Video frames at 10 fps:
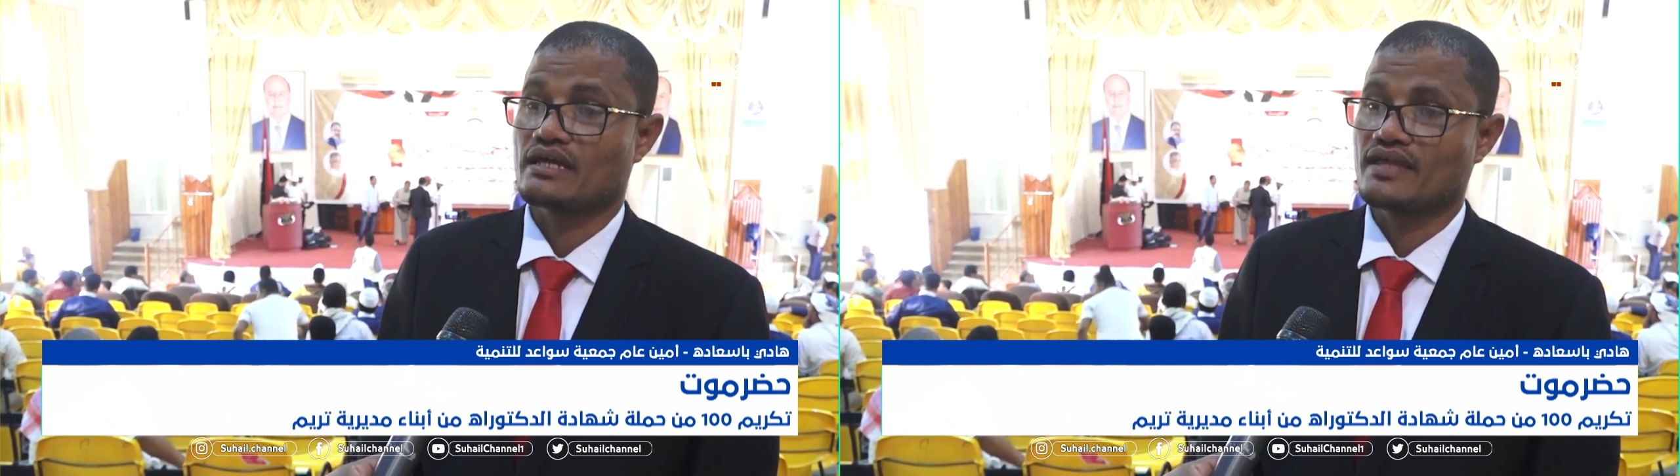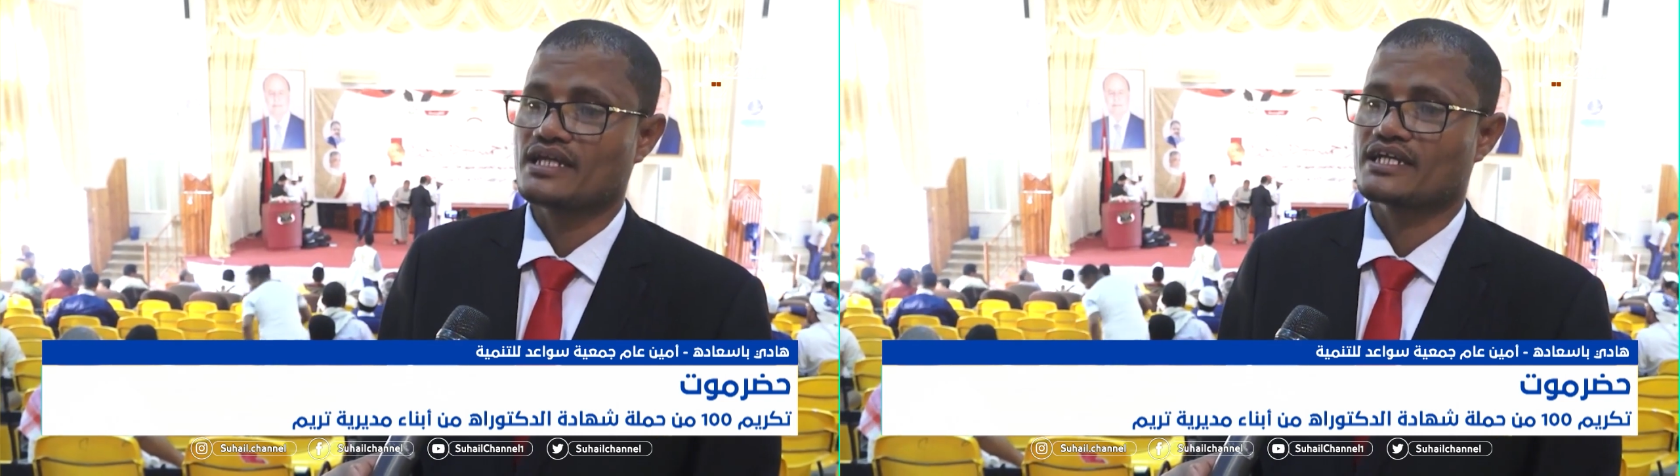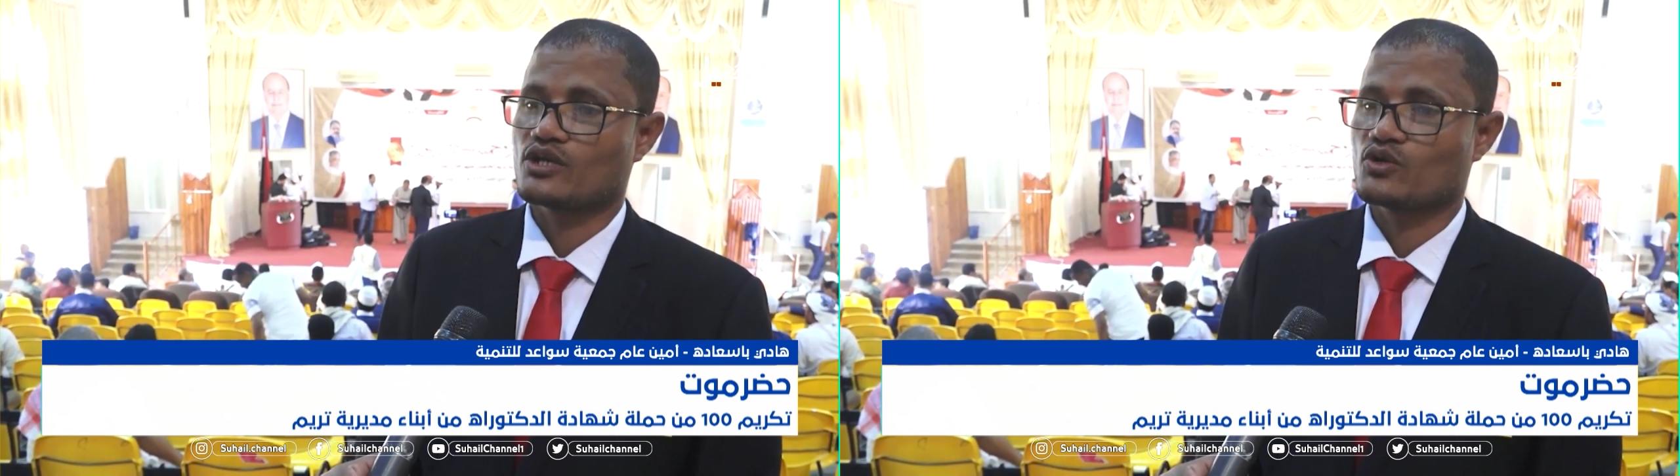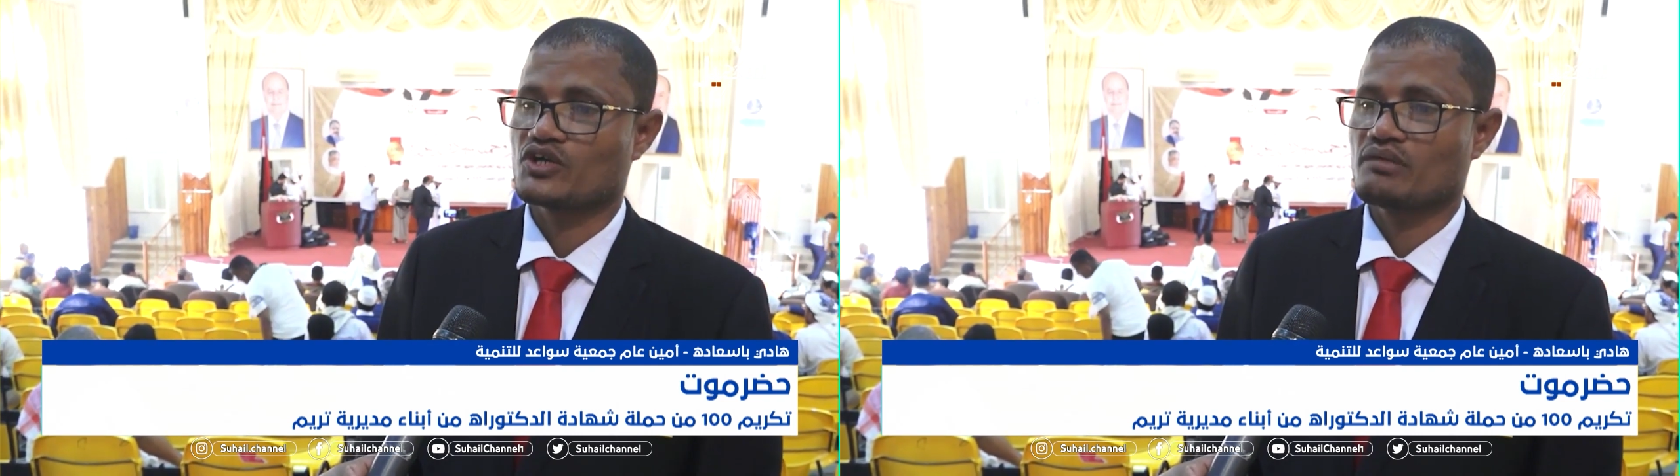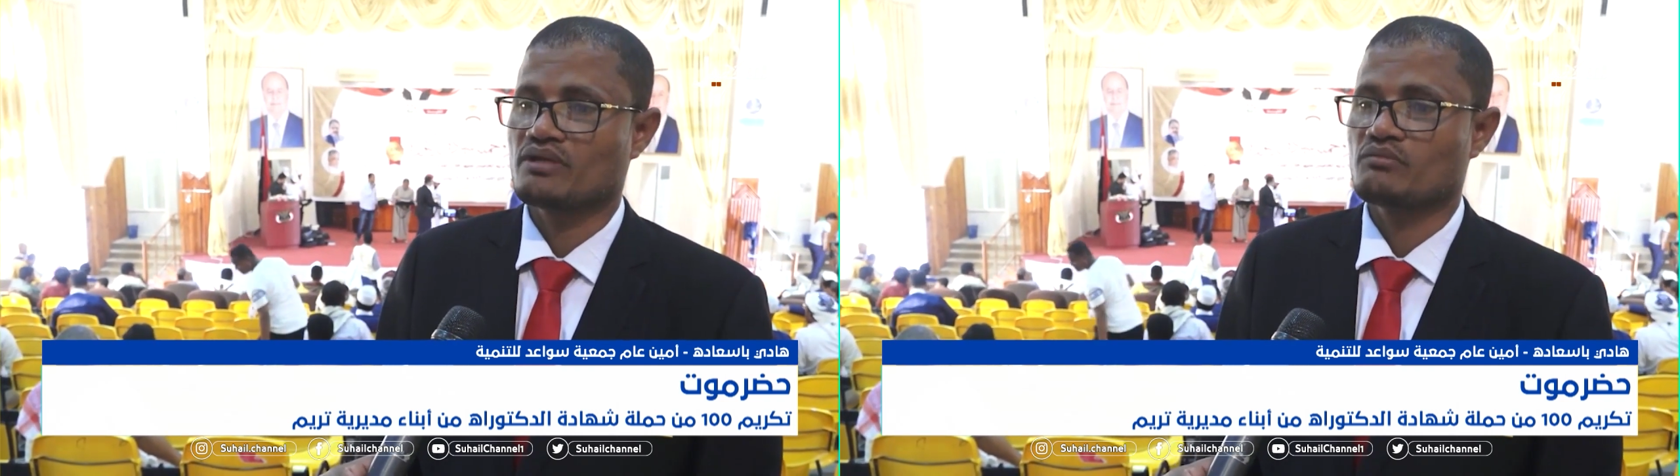كذلك
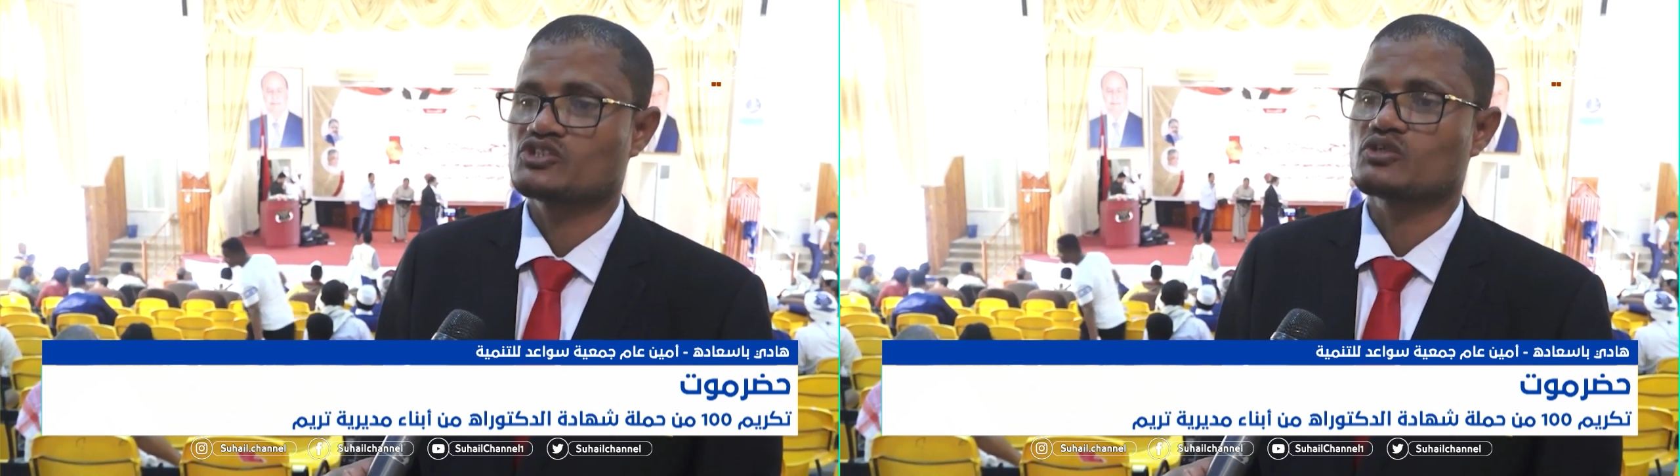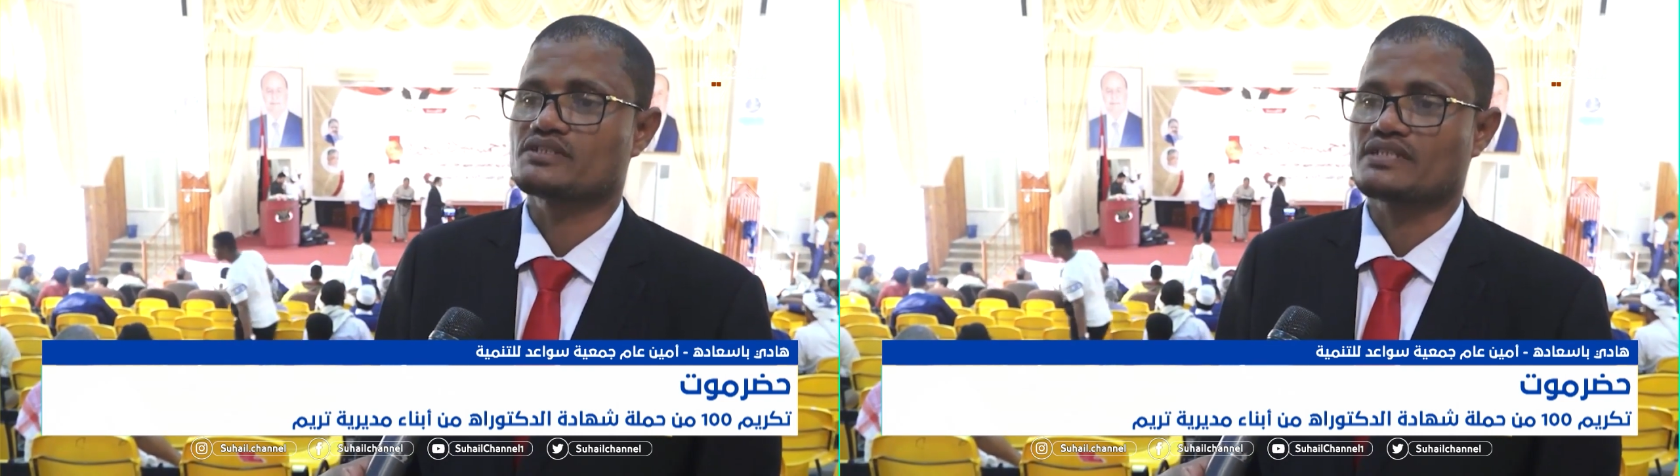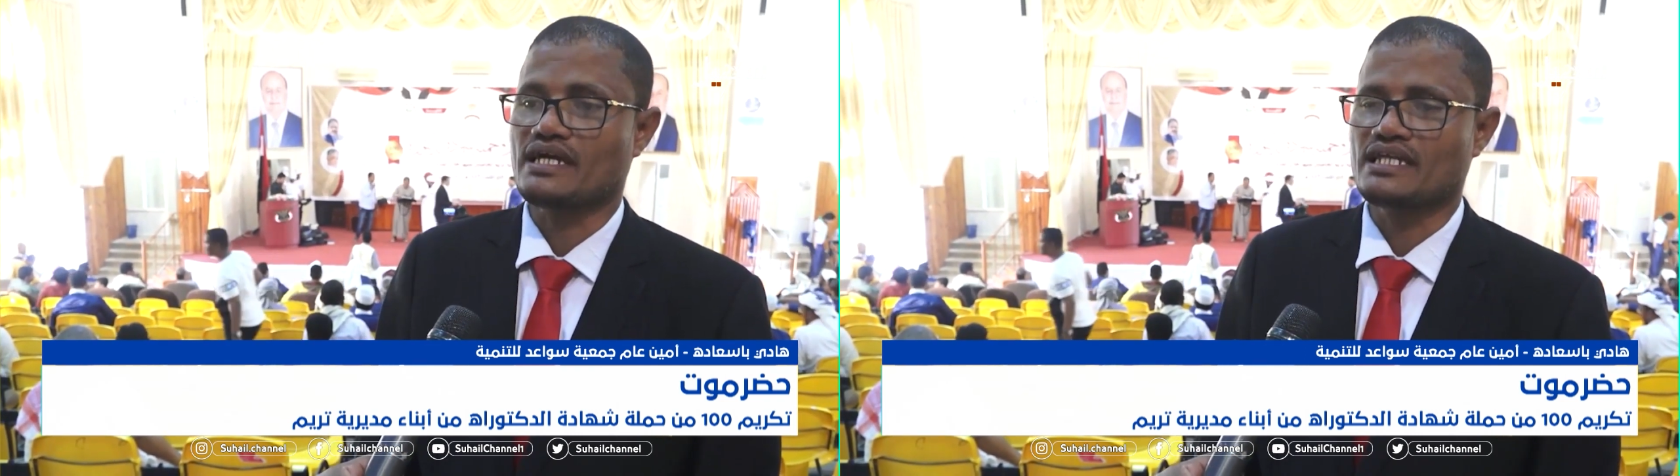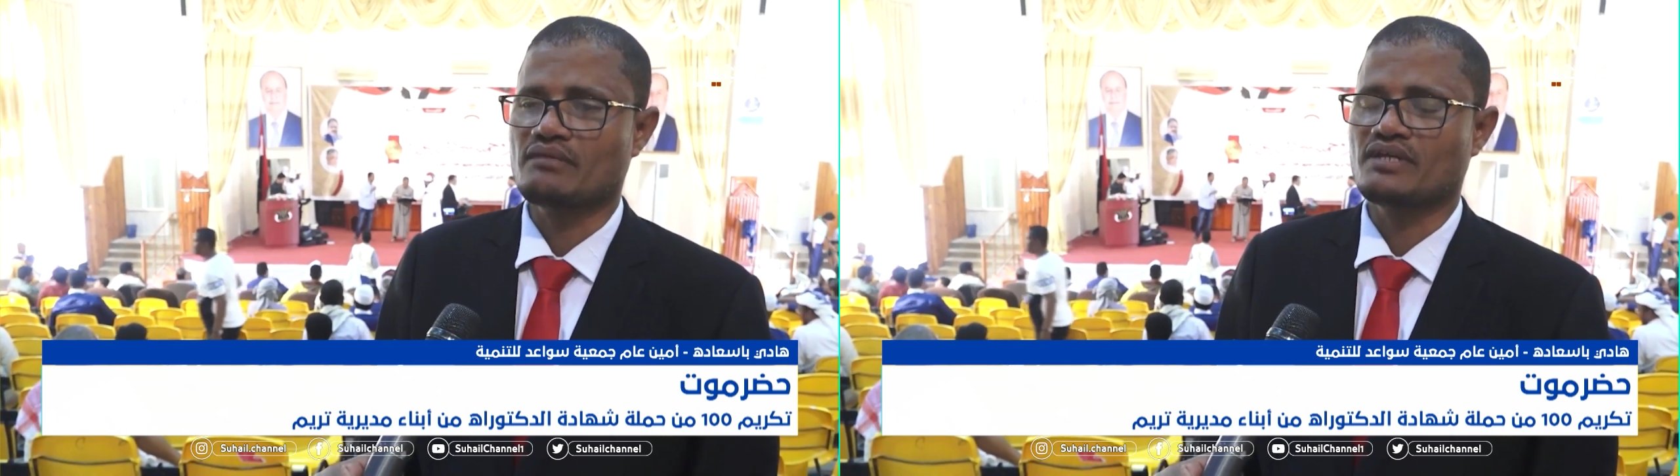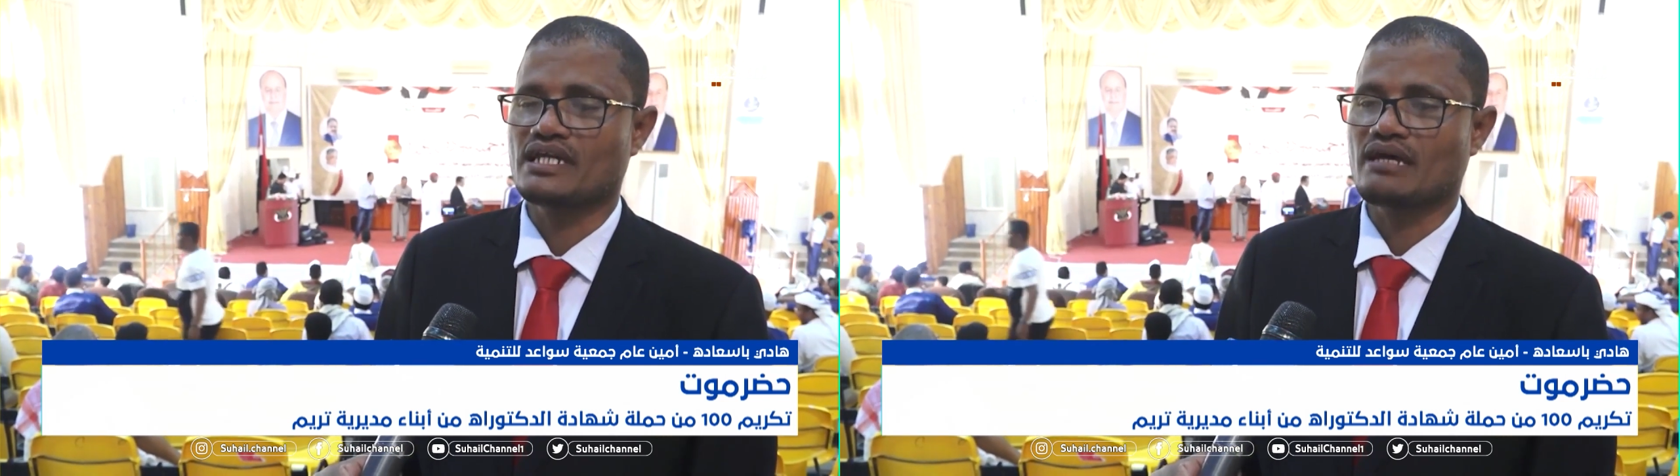الرقي بالمستوى
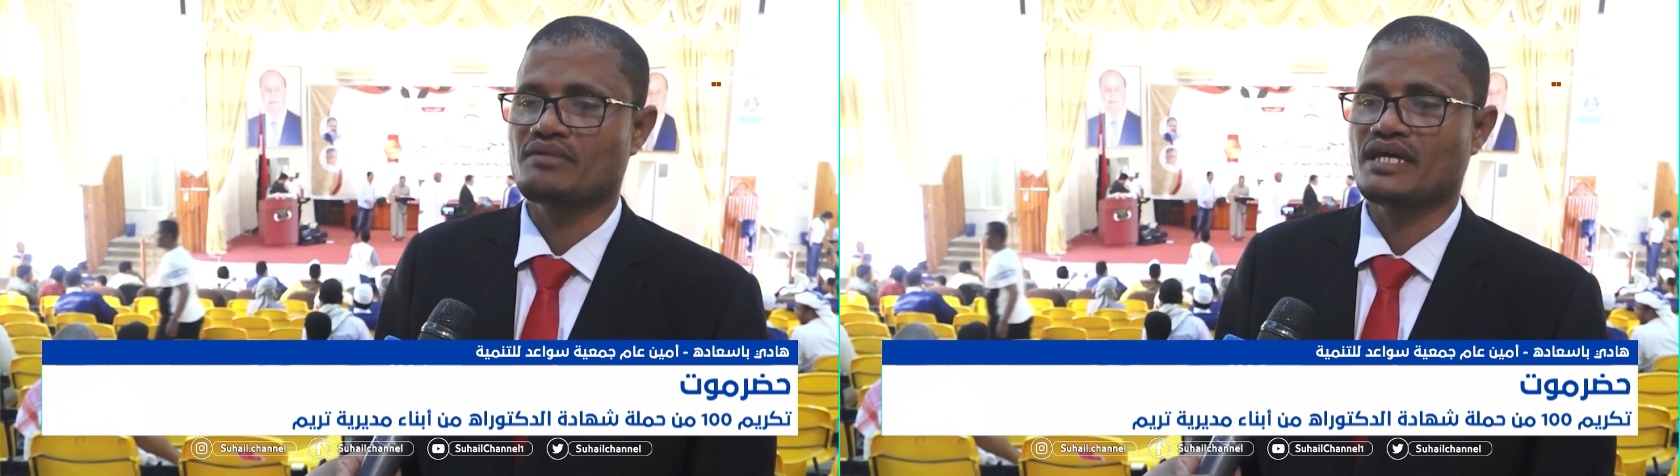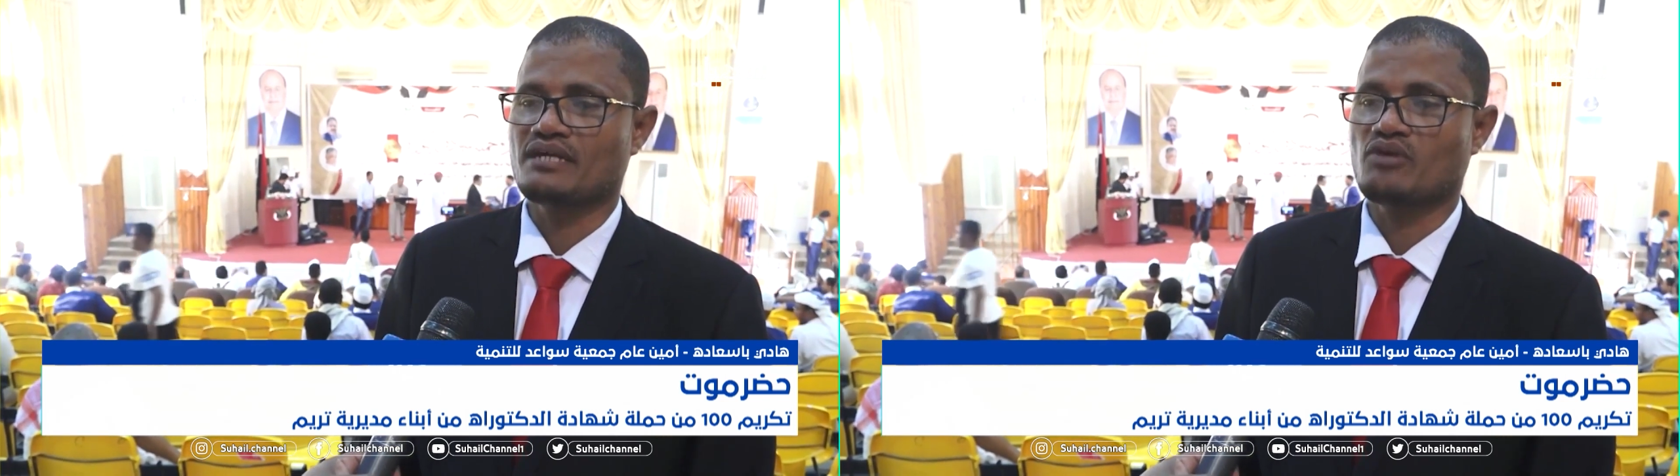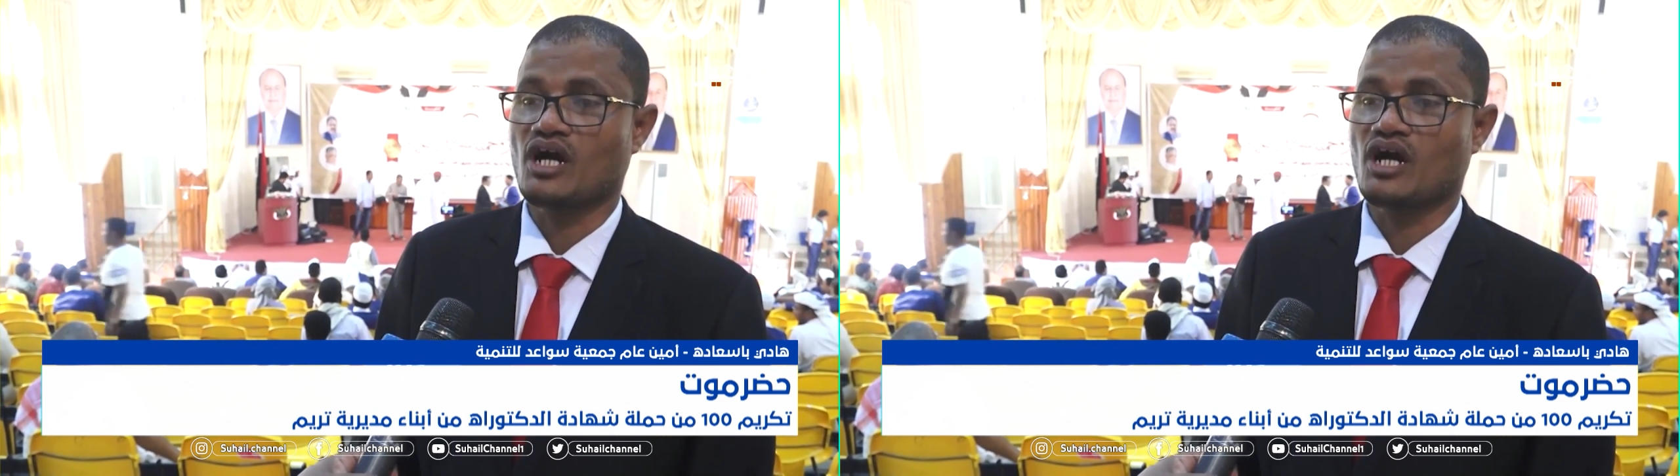التعليمي لأبناء